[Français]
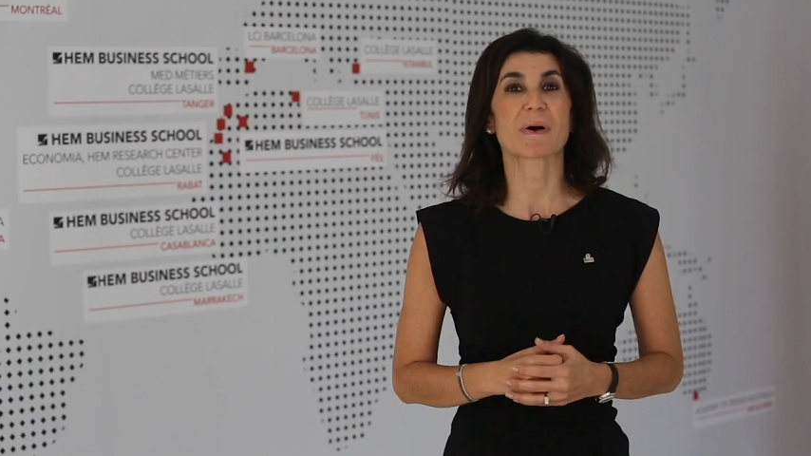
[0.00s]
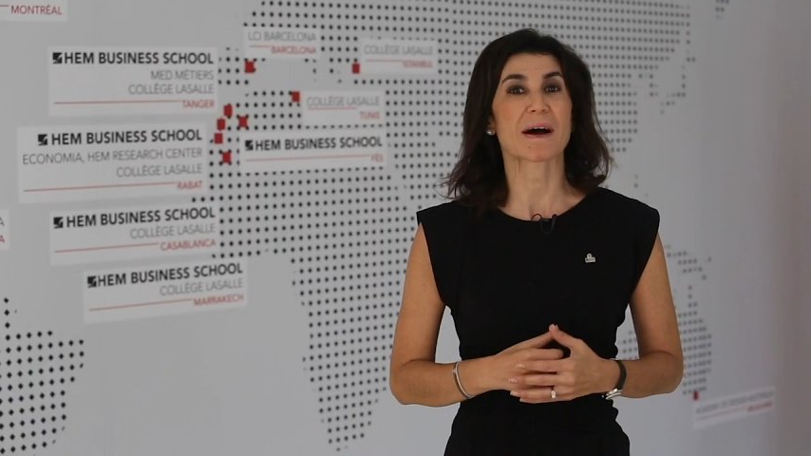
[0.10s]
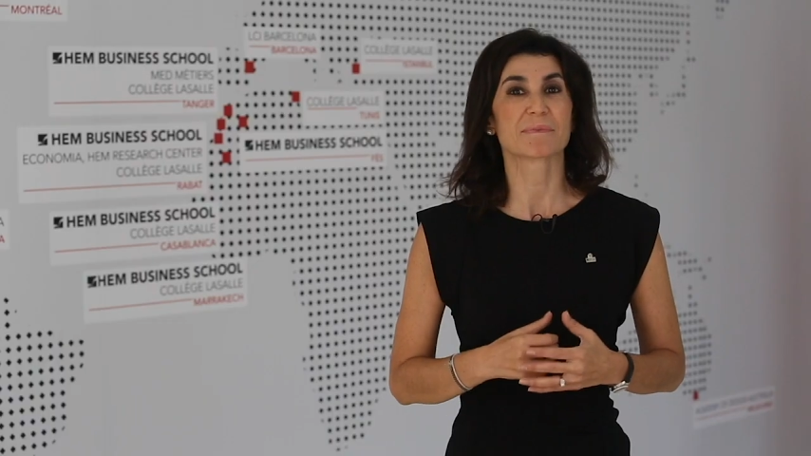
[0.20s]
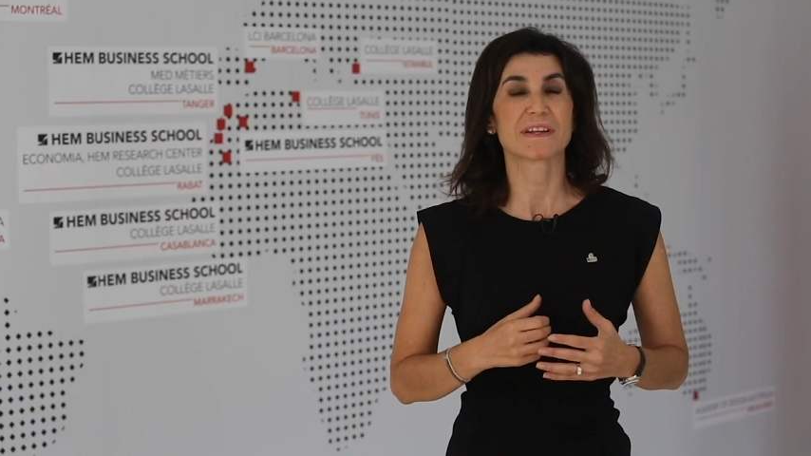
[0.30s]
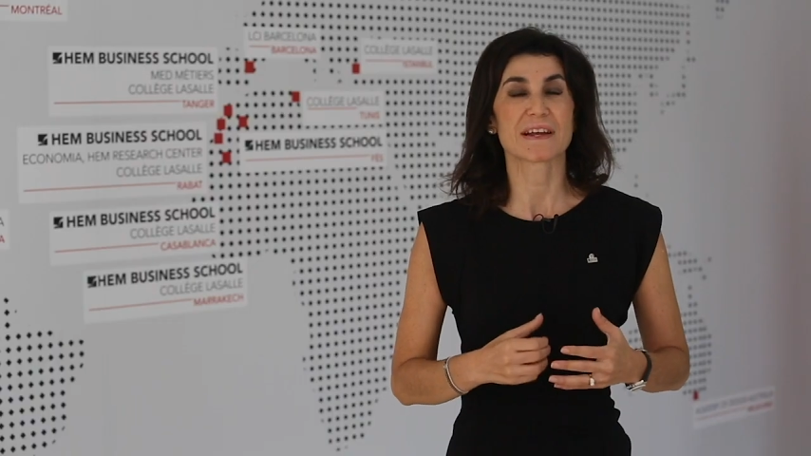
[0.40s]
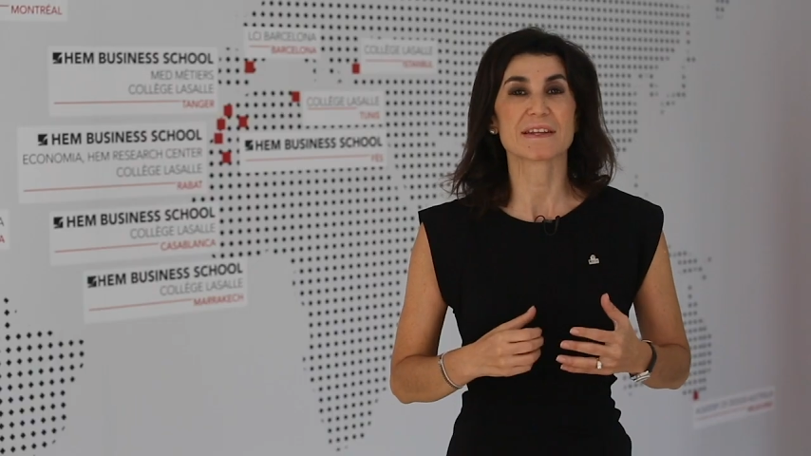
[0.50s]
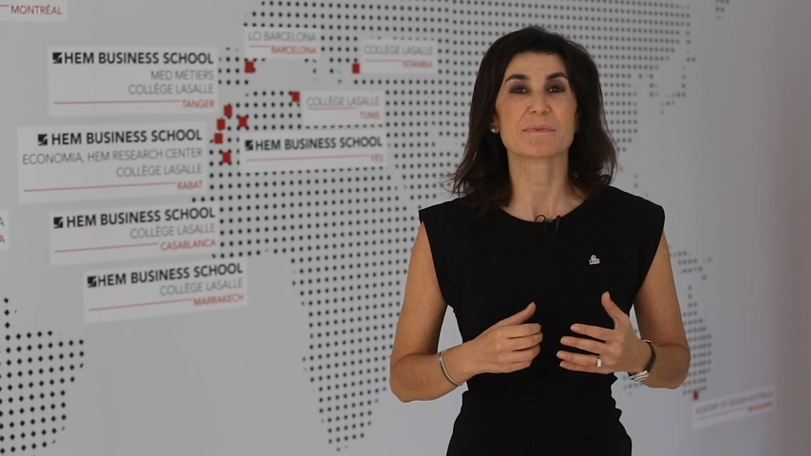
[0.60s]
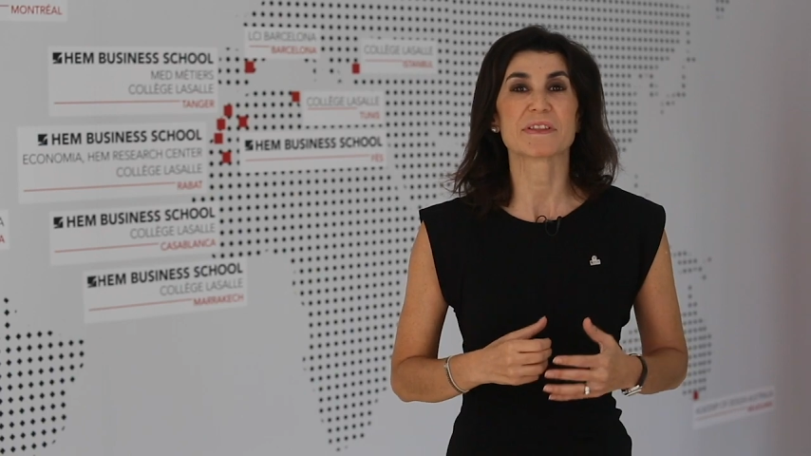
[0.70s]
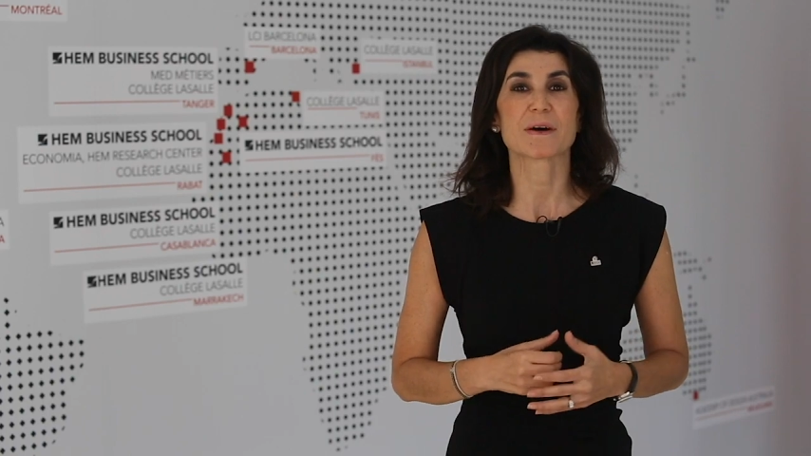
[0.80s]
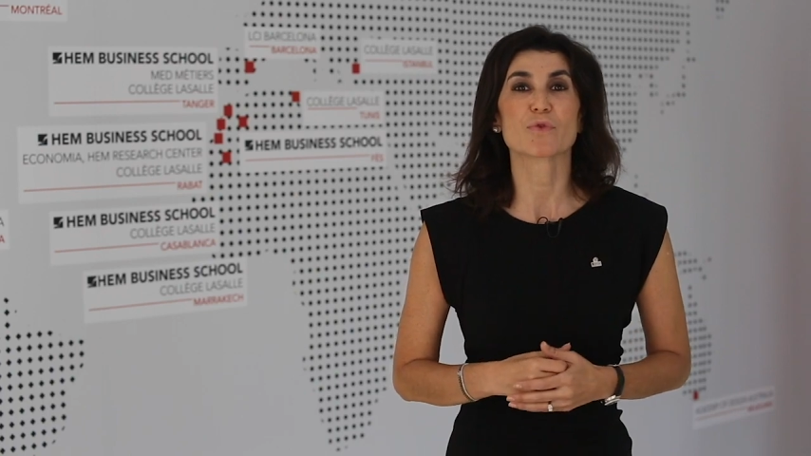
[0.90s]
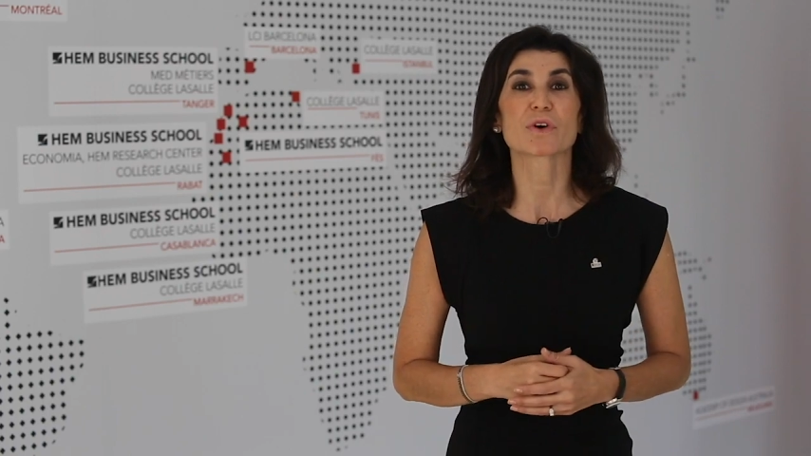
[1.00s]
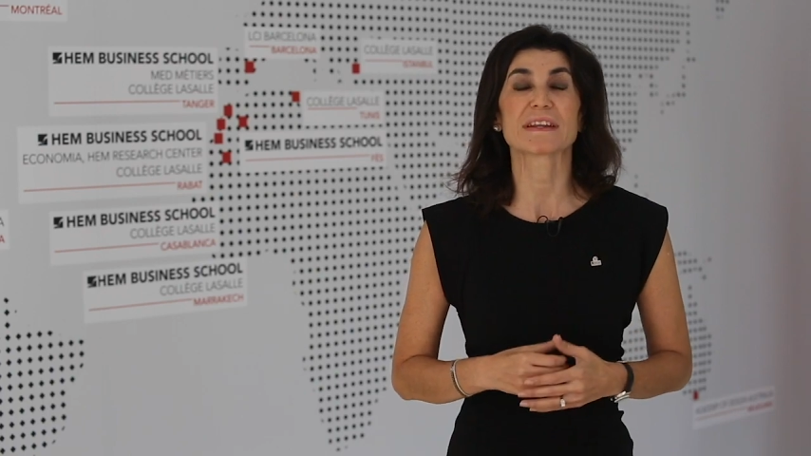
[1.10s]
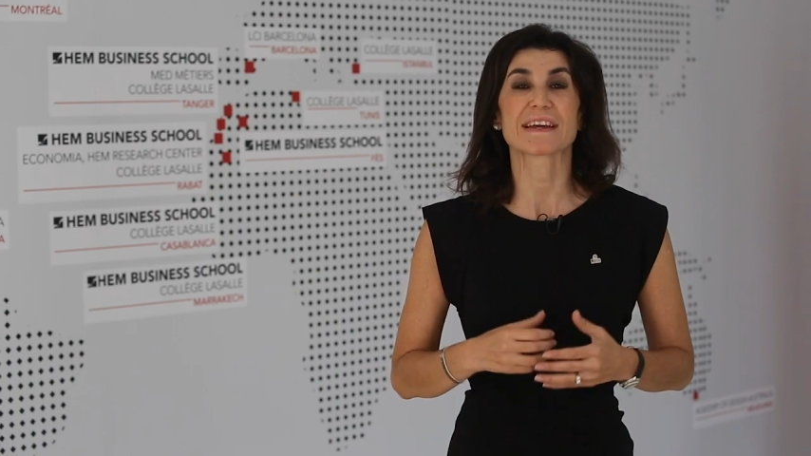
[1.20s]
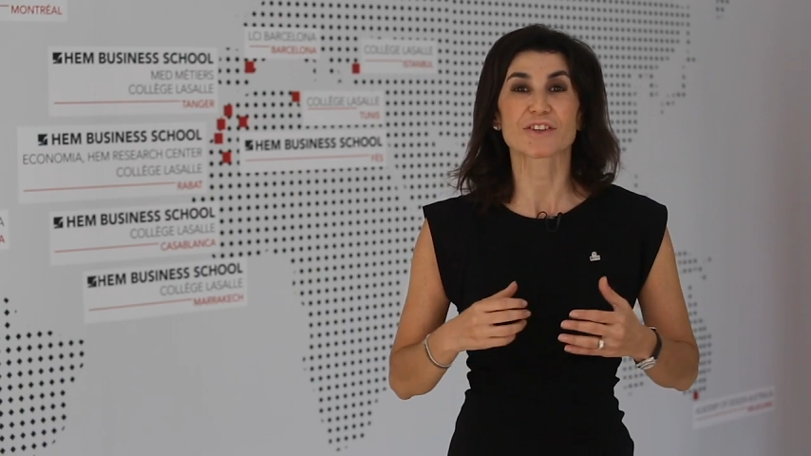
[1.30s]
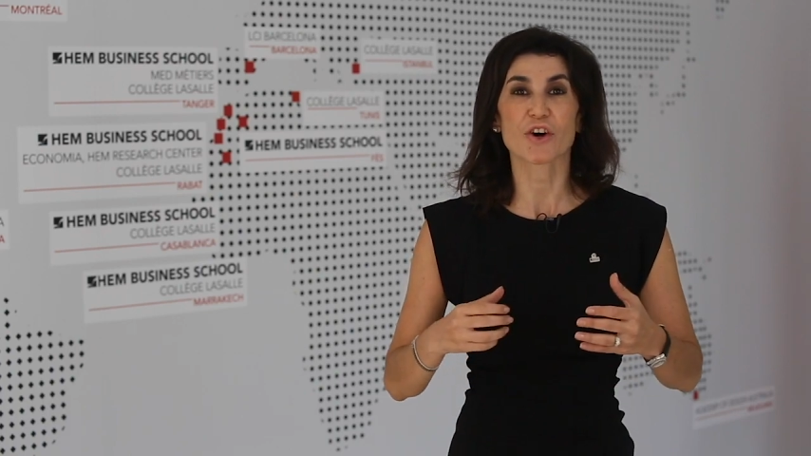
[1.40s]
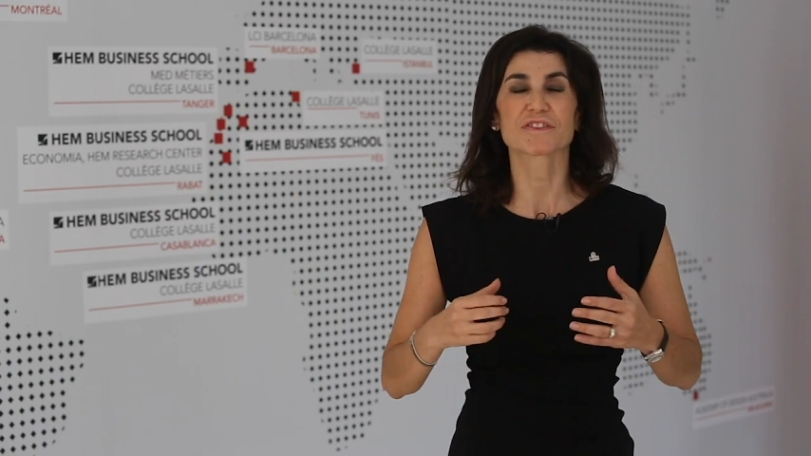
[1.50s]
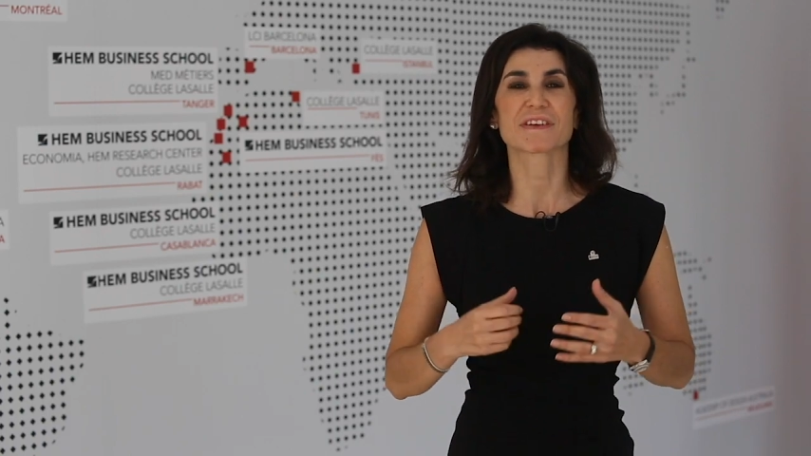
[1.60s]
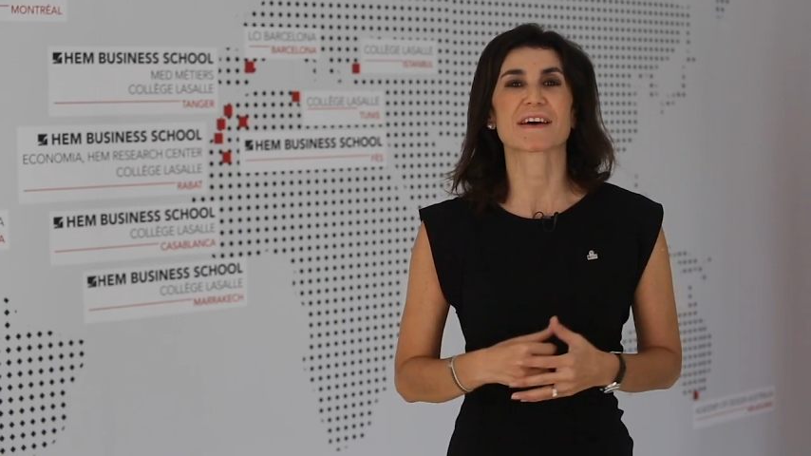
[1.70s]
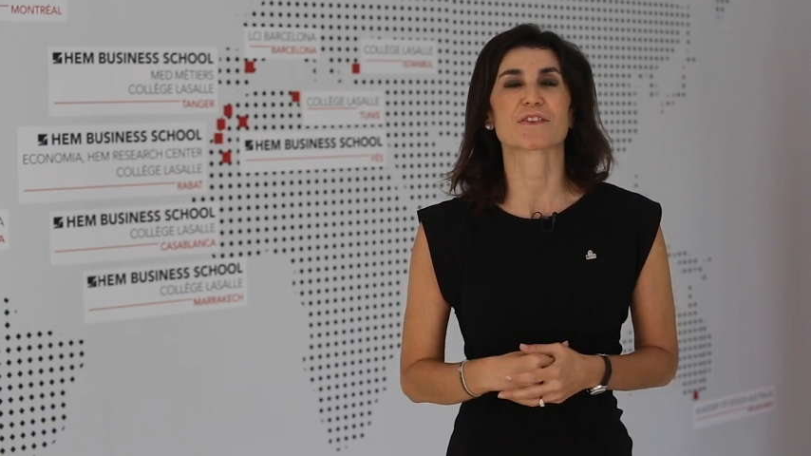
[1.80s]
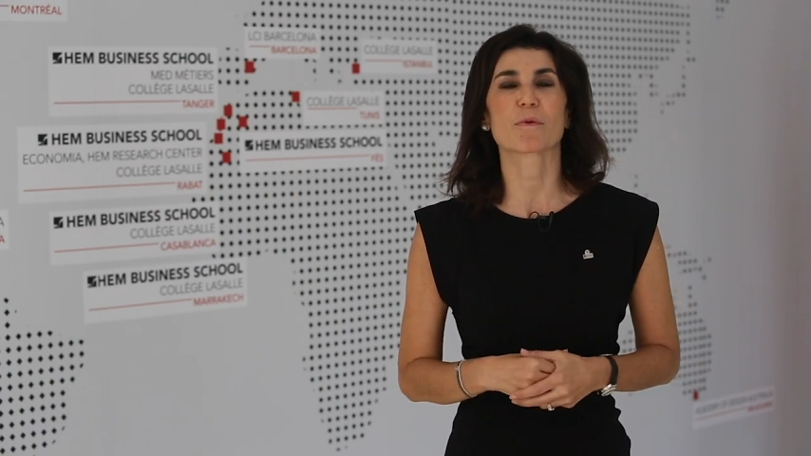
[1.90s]
par Abdelali Benamour il y a
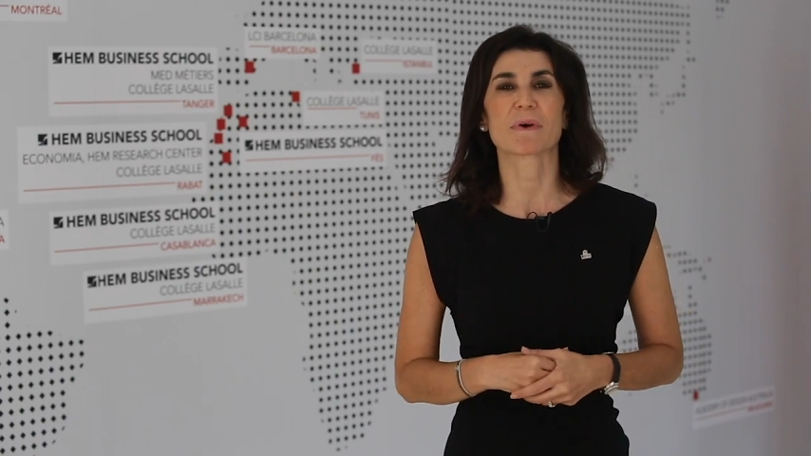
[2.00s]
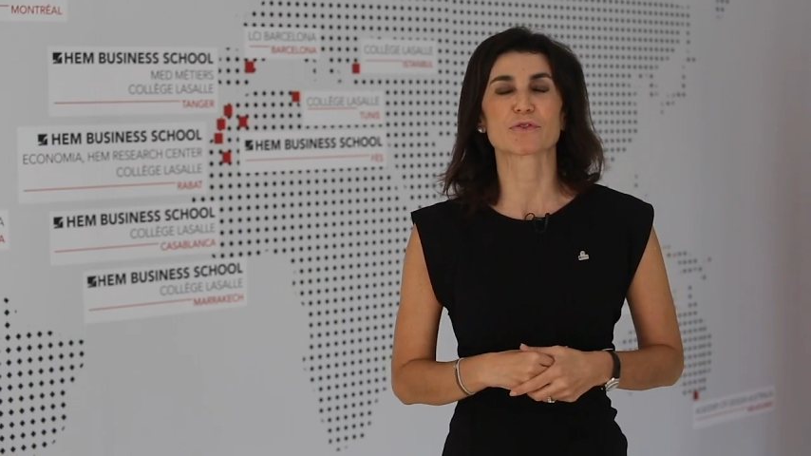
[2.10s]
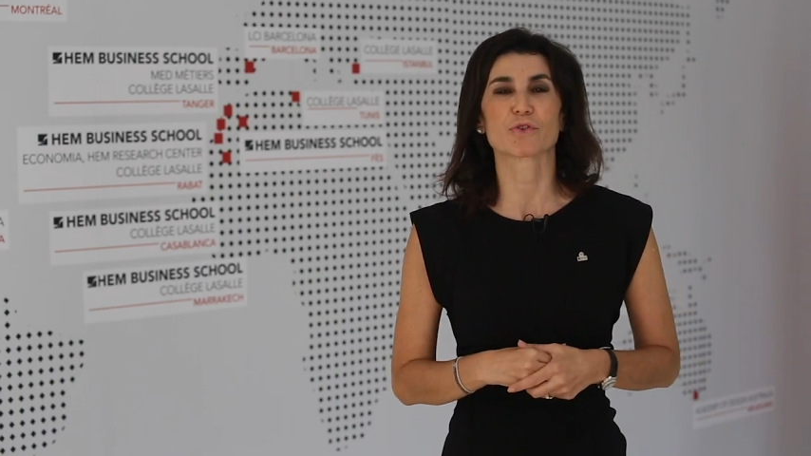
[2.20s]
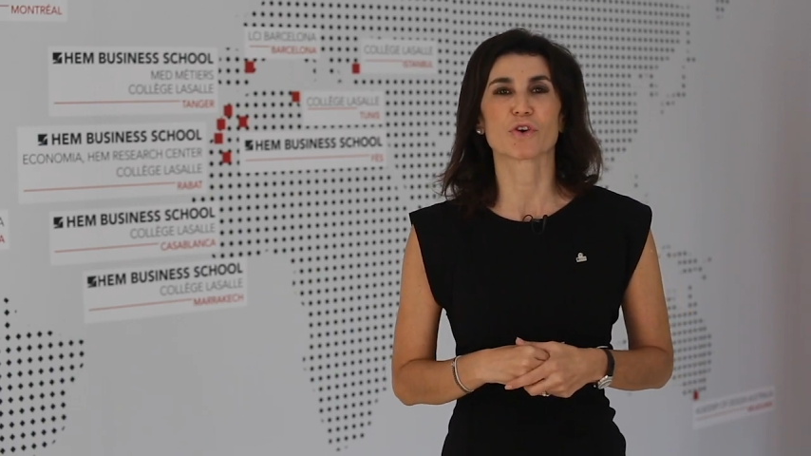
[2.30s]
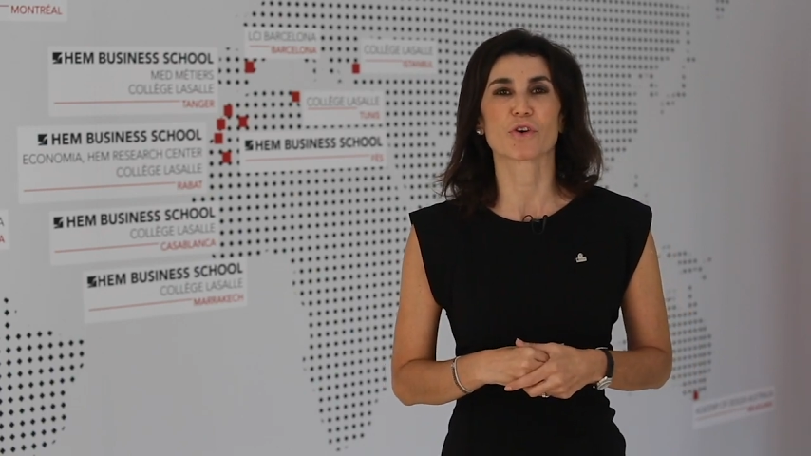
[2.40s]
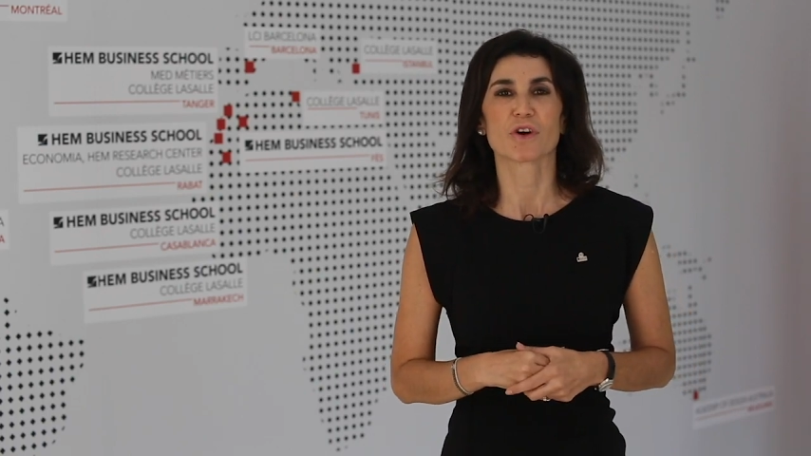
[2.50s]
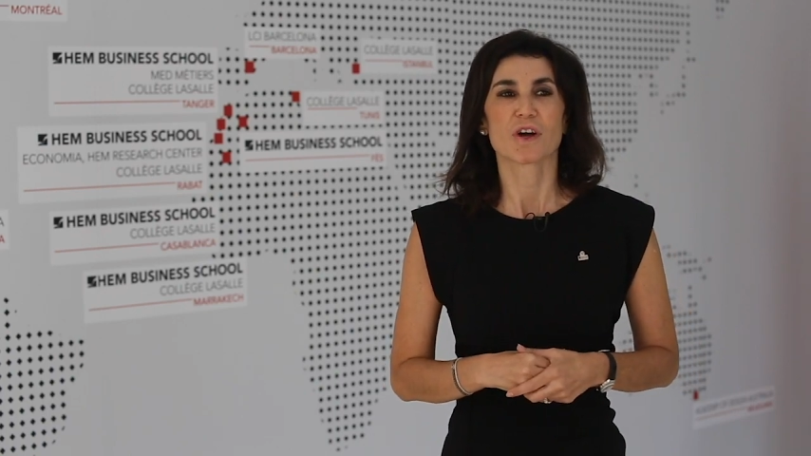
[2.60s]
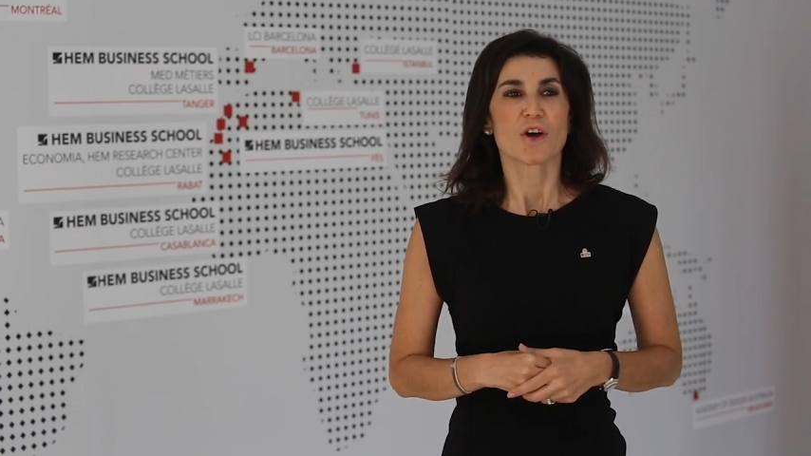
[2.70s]
31 ans maintenant.